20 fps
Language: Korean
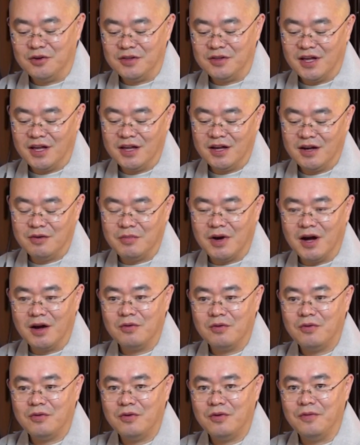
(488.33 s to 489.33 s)
나이가
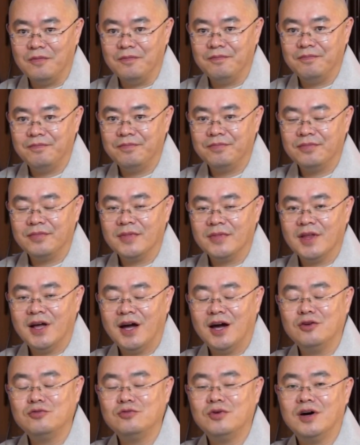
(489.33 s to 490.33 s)
많고
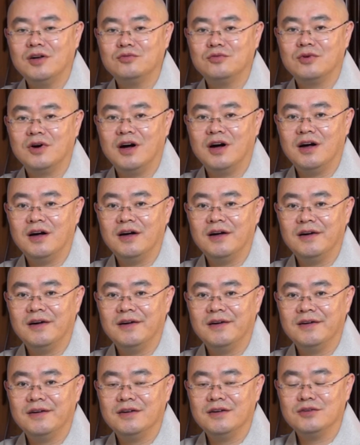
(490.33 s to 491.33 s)
하루하루가
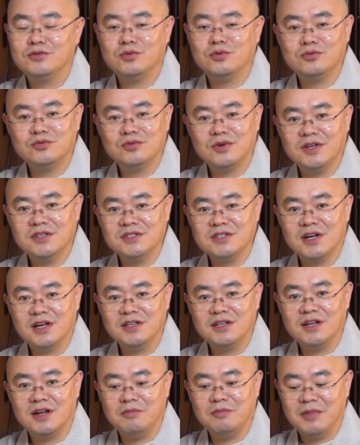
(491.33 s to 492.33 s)
소중한
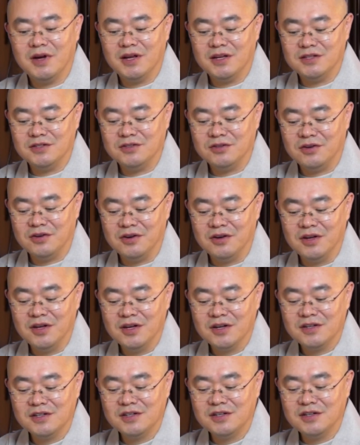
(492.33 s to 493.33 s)
시간이란 말이죠.
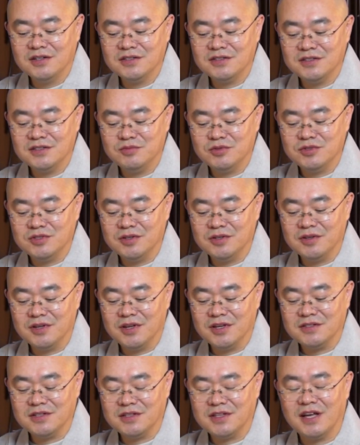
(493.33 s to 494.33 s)
그것을
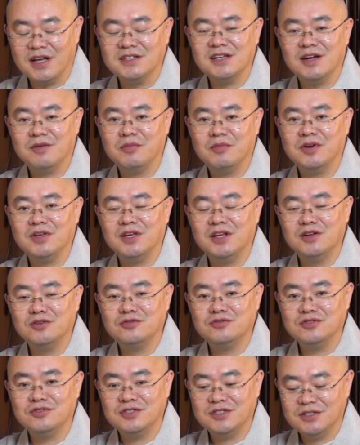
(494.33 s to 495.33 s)
부처님께서 다시 한번
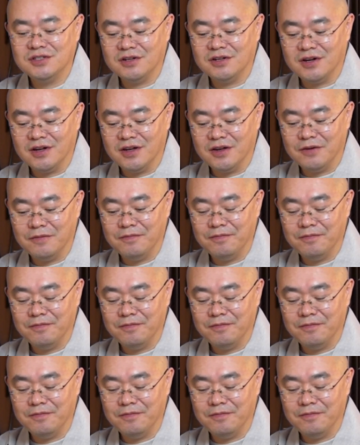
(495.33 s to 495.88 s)
일러주시는 거예요.